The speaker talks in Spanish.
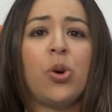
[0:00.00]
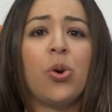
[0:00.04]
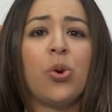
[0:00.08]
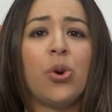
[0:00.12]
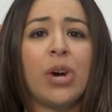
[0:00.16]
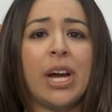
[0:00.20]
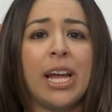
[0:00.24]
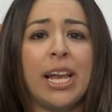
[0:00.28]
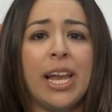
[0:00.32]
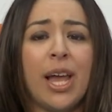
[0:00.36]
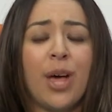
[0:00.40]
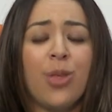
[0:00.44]

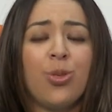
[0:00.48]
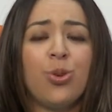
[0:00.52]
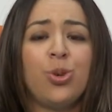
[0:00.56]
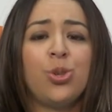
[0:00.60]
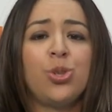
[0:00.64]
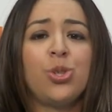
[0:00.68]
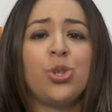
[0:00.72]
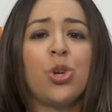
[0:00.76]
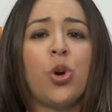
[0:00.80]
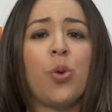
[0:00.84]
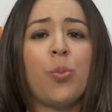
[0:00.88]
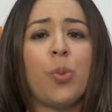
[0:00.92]

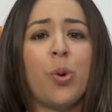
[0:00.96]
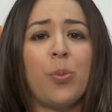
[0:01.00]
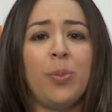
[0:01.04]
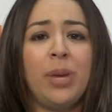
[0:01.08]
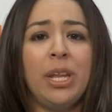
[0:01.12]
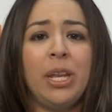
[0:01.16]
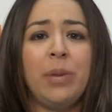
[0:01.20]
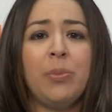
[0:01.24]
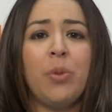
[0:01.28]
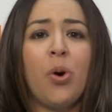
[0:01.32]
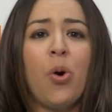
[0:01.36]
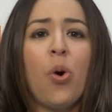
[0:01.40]
congelados como
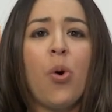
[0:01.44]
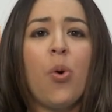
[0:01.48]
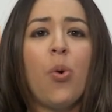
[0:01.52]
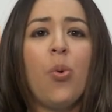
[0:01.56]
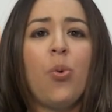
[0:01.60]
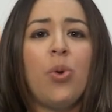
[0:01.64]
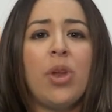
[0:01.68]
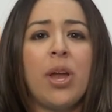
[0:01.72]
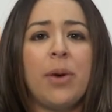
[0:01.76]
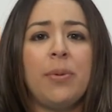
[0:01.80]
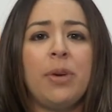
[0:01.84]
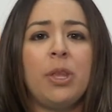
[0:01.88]
mínimo
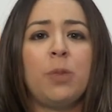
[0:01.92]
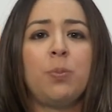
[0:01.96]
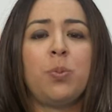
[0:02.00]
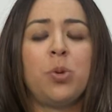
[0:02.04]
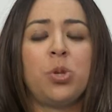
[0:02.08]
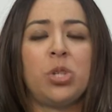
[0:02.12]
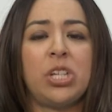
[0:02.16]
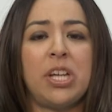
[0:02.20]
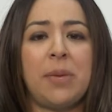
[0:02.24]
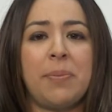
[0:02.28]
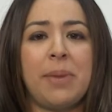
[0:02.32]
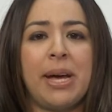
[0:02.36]
una vez
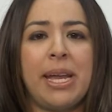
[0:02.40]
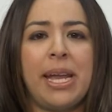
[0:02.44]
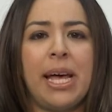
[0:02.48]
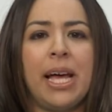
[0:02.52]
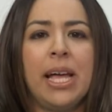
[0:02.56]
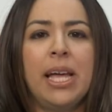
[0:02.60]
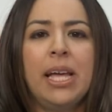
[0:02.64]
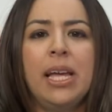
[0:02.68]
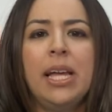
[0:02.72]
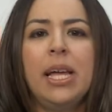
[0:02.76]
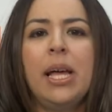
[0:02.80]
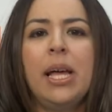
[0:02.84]
por semana.